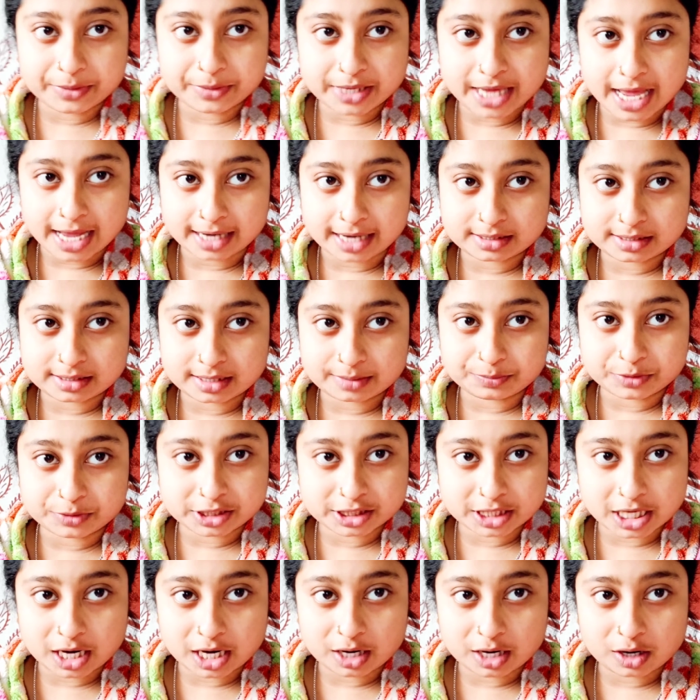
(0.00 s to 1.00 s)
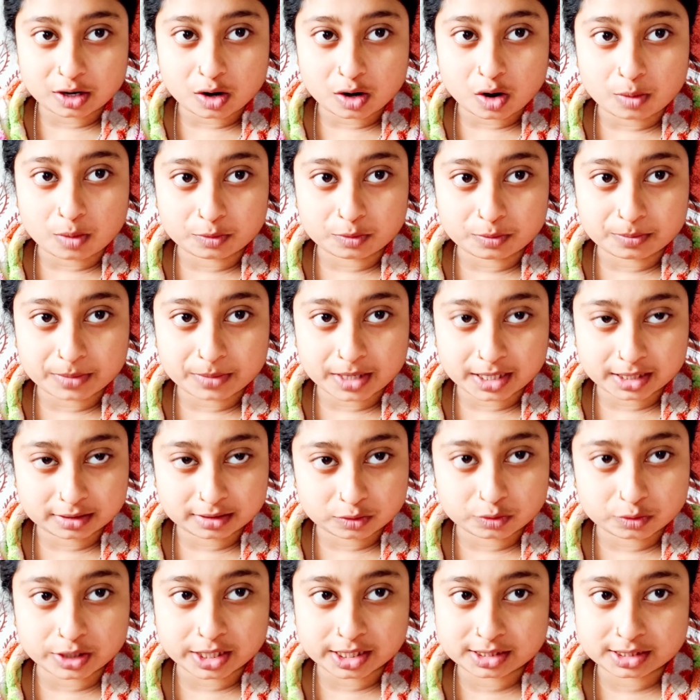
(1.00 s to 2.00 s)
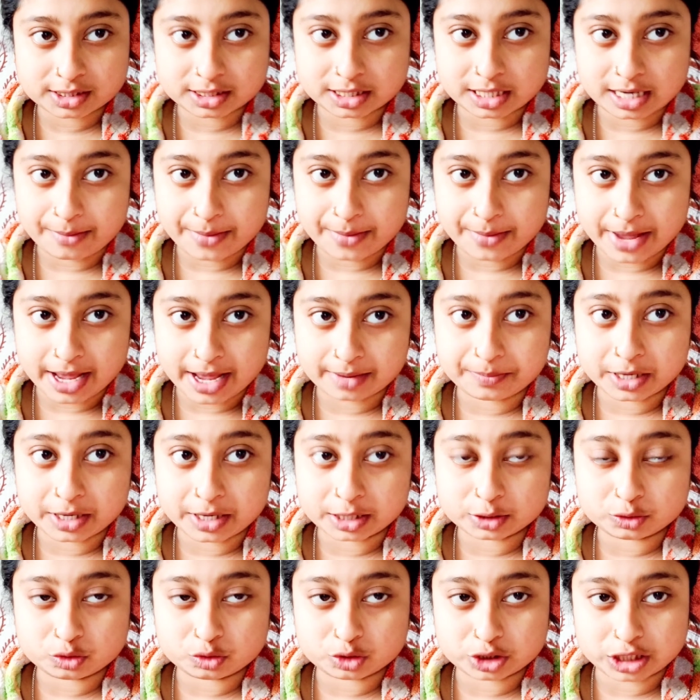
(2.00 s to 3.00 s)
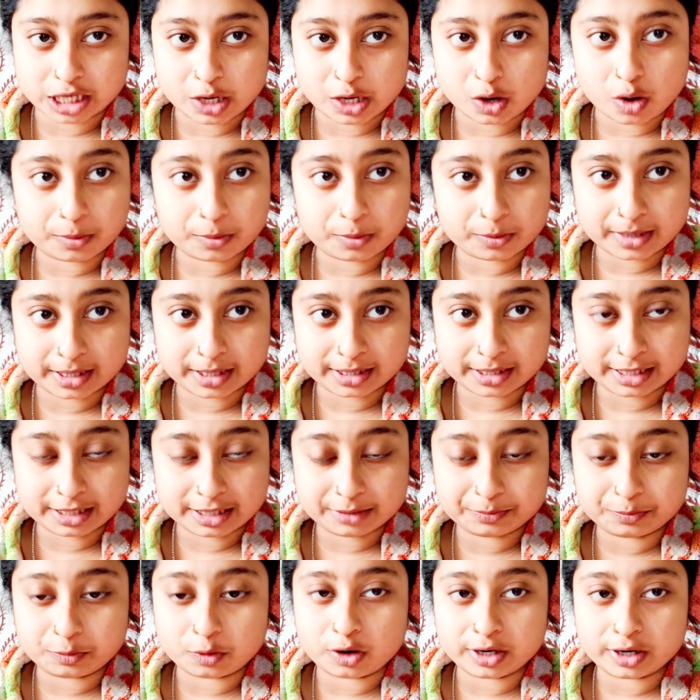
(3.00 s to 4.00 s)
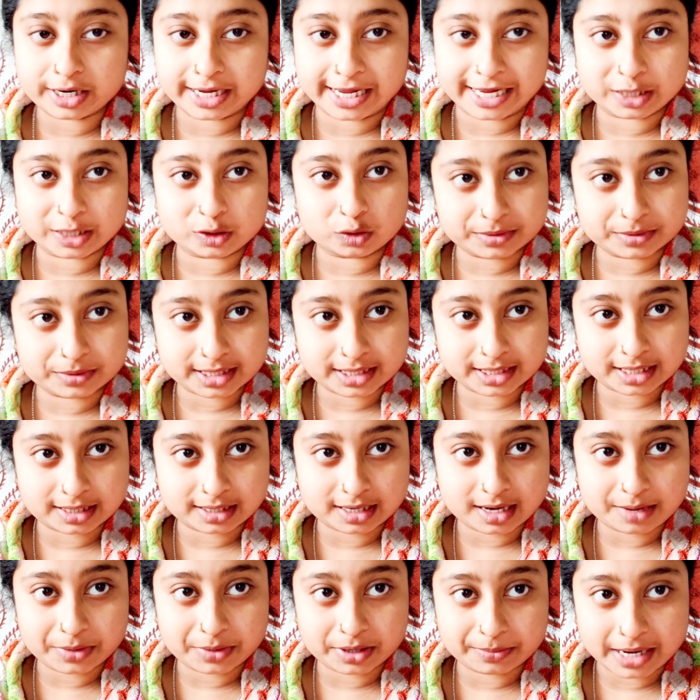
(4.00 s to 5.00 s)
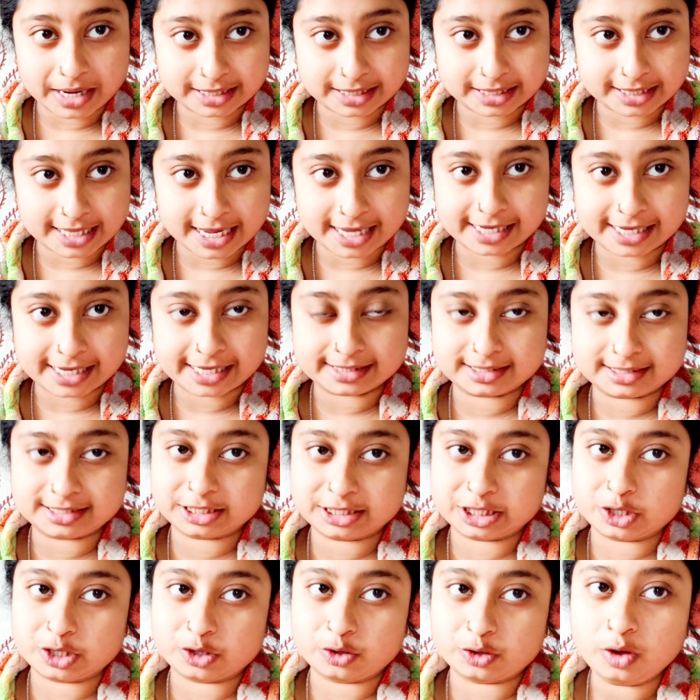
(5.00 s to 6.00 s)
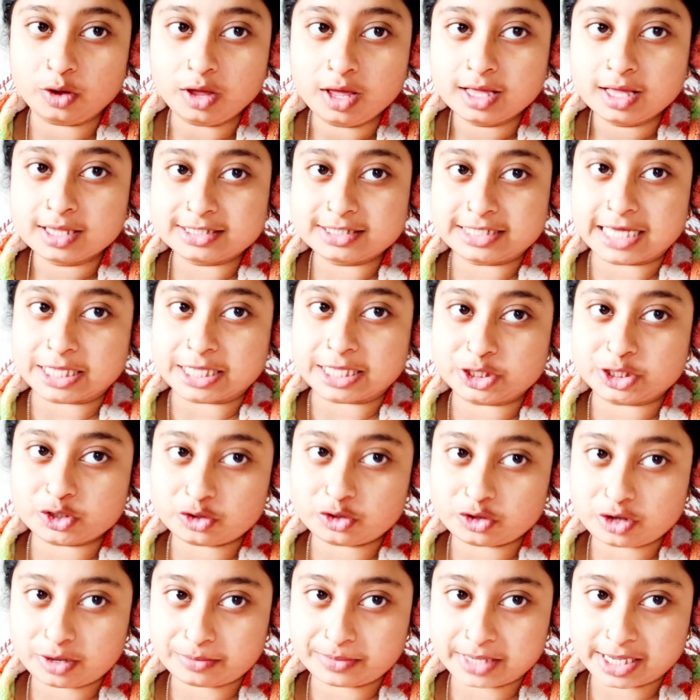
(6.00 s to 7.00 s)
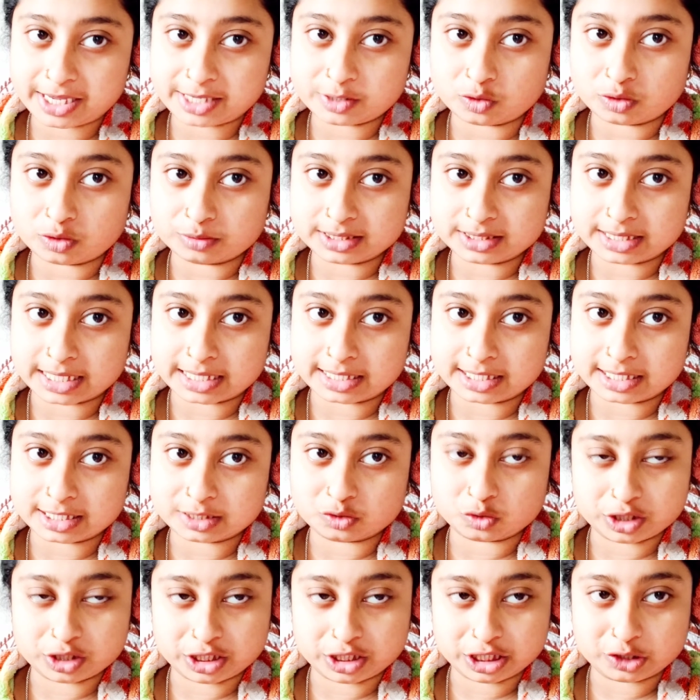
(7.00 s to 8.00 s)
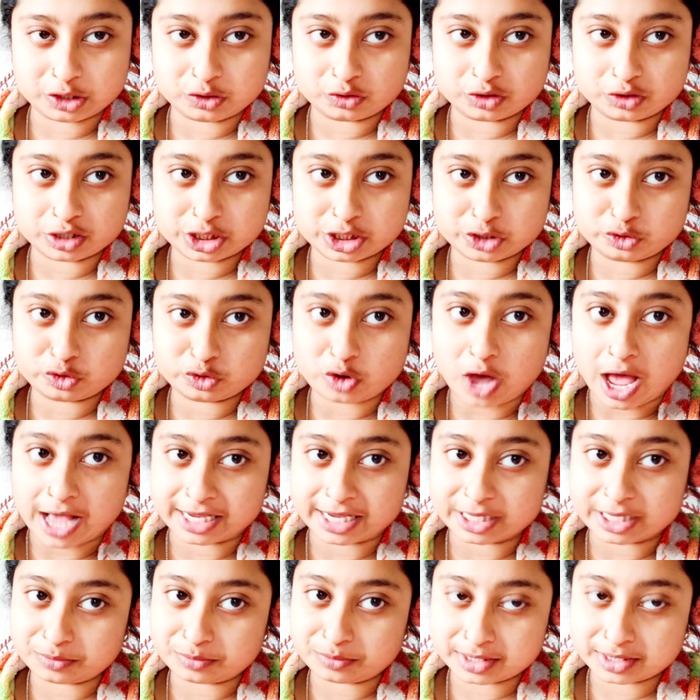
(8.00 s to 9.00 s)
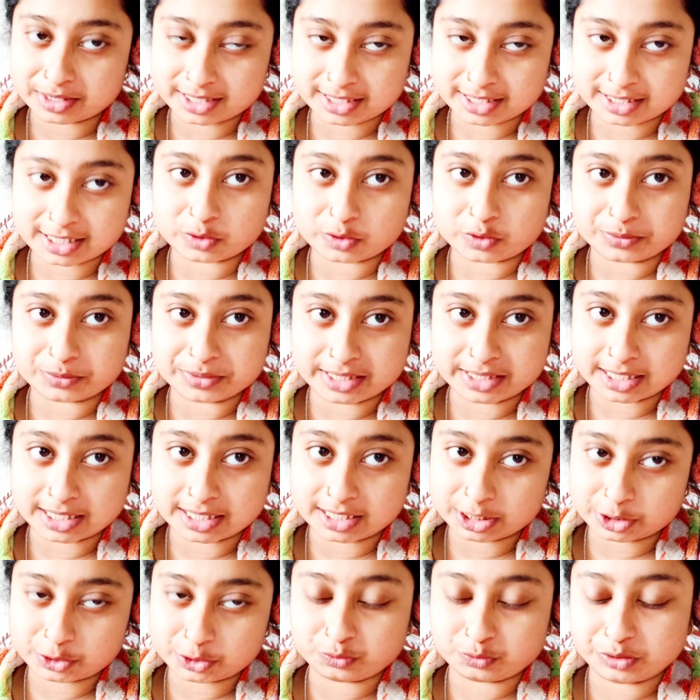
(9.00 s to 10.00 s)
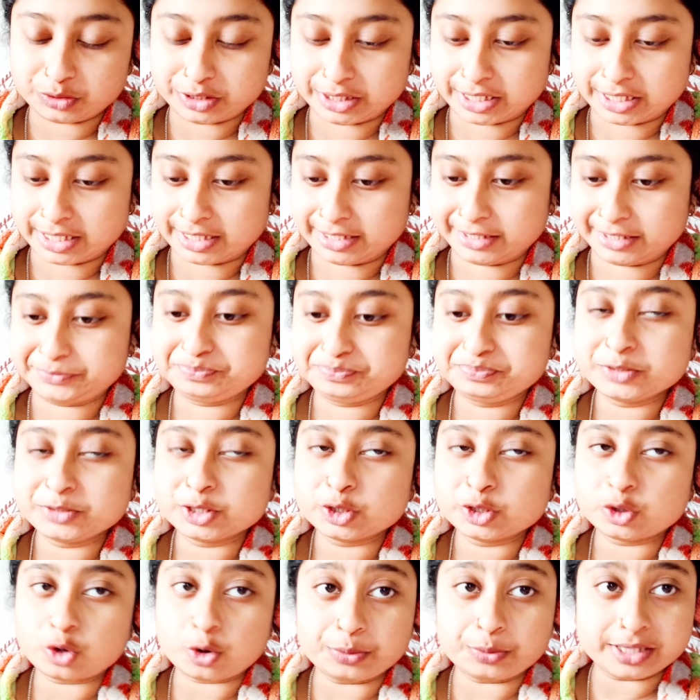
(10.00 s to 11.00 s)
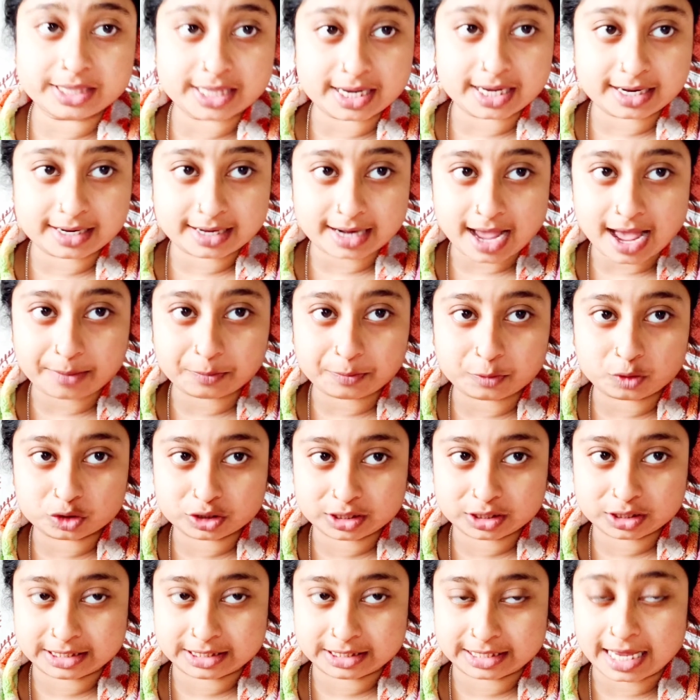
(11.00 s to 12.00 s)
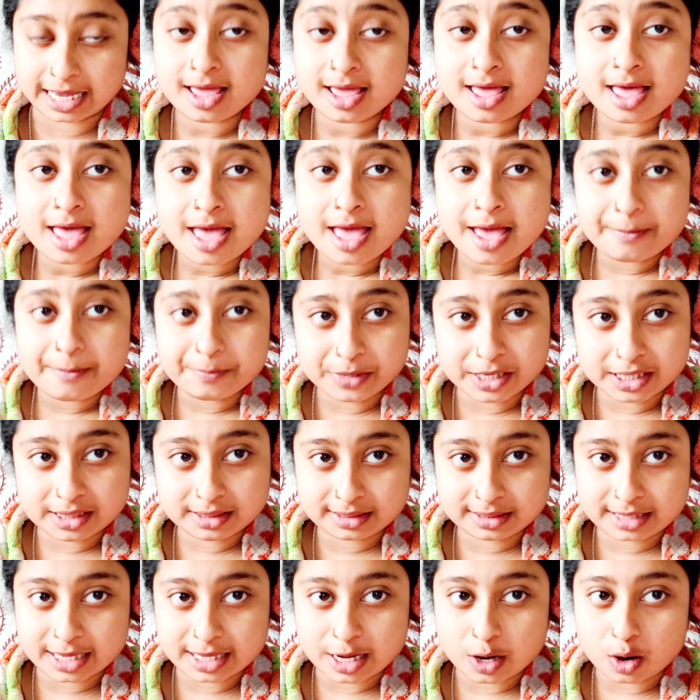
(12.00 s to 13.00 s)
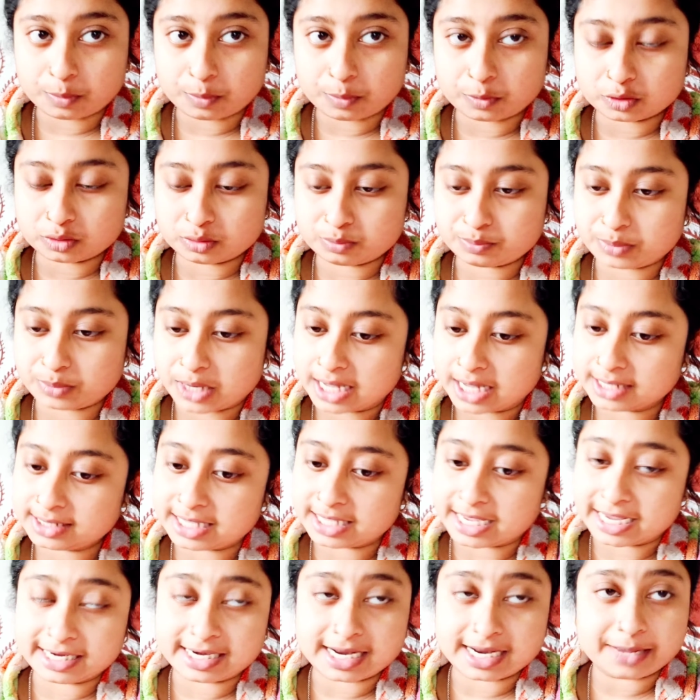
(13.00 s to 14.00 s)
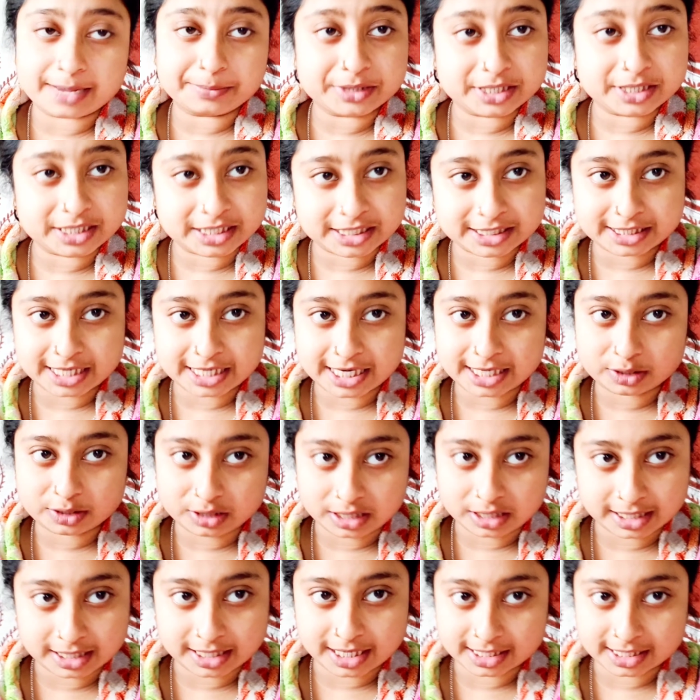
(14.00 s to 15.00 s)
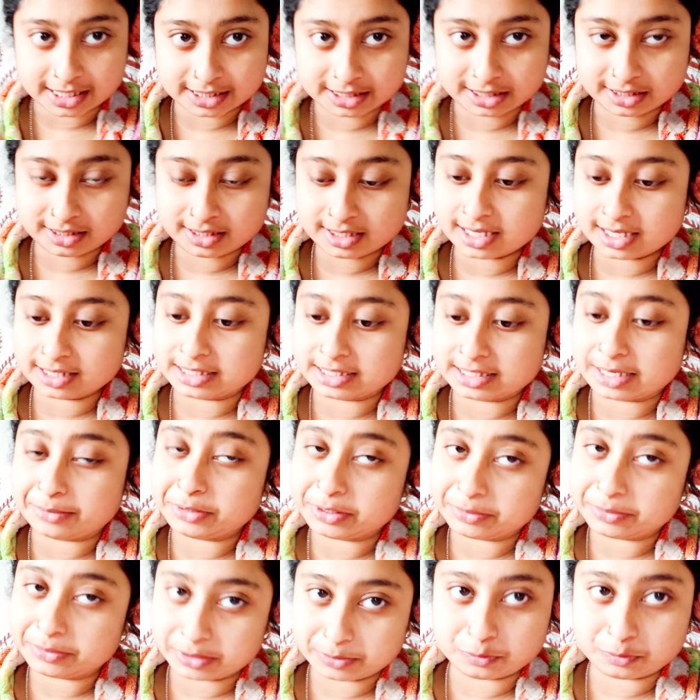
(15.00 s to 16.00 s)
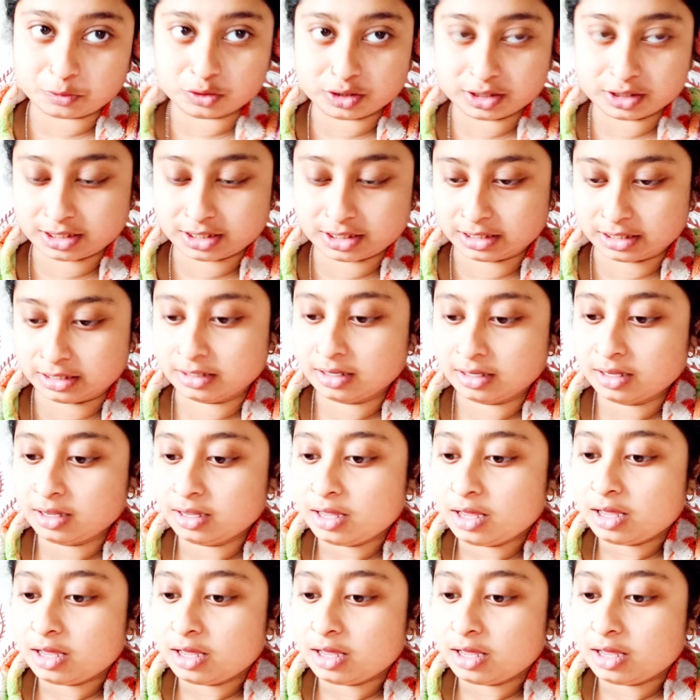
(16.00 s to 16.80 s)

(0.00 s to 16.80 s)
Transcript: আমি একটা বিশাল অপমান হয়েছিলাম একবার তো সেই অপমানের পর এই কবিতাটা আমার মাথায় এসছিল যার জন্য আমি এই কবিতাটা তৈরি করেছি তো আগে তোমাদেরকে কবিতাটা শুনিয়ে নিই কবিতার নাম হচ্ছে মিথ্যে অপবাদ এটা আমি নিজেই লিখেছি ঠিক আছে আমি এবার বলছি